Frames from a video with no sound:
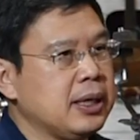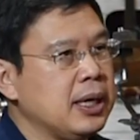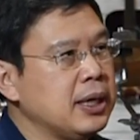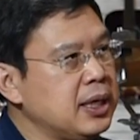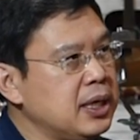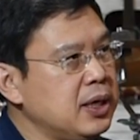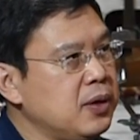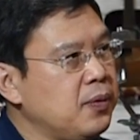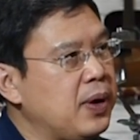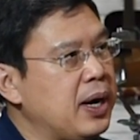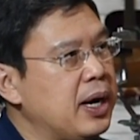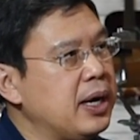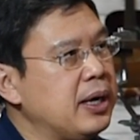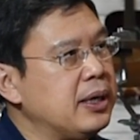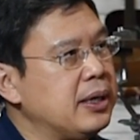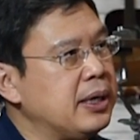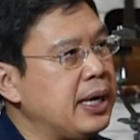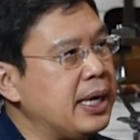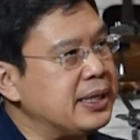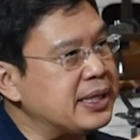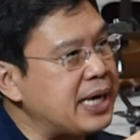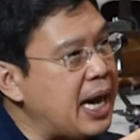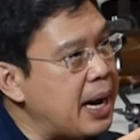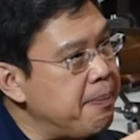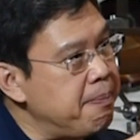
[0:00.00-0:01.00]
ก็คือว่า
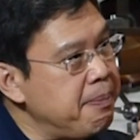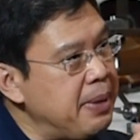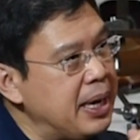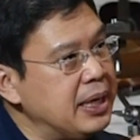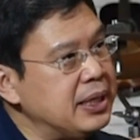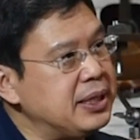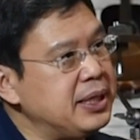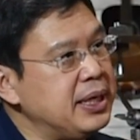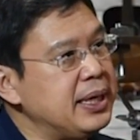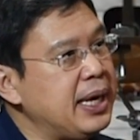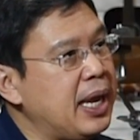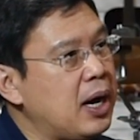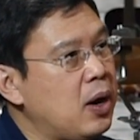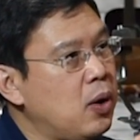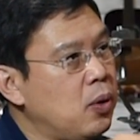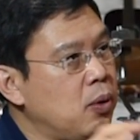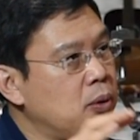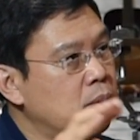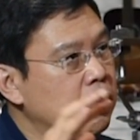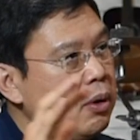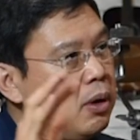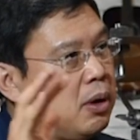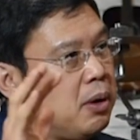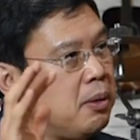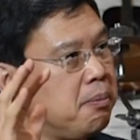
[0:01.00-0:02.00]
ใน timing ที่เรา
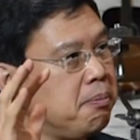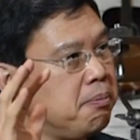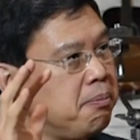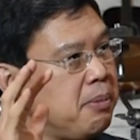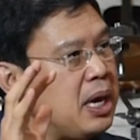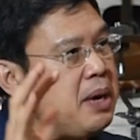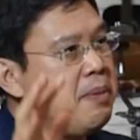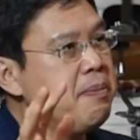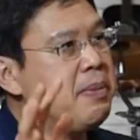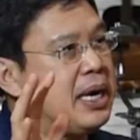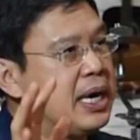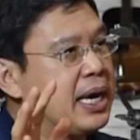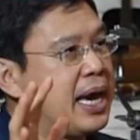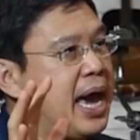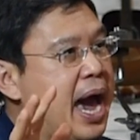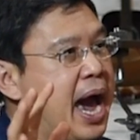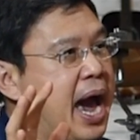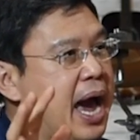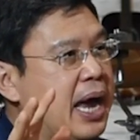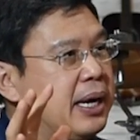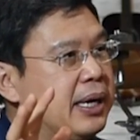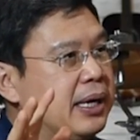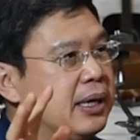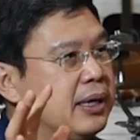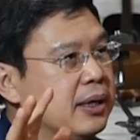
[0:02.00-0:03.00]
ไม่มี
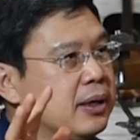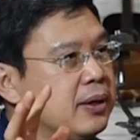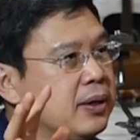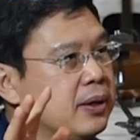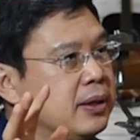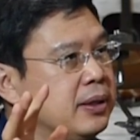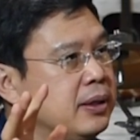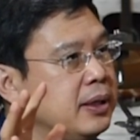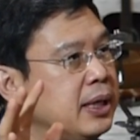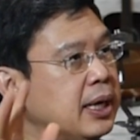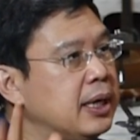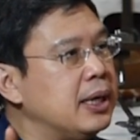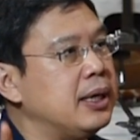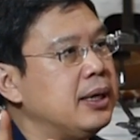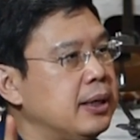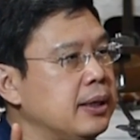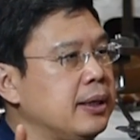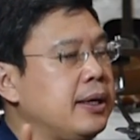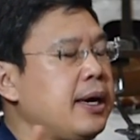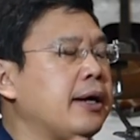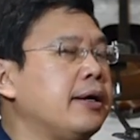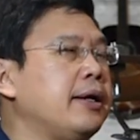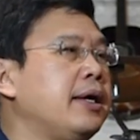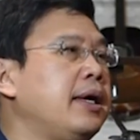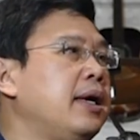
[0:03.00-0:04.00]
งานเยอะ
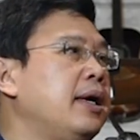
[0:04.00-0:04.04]
อย่าง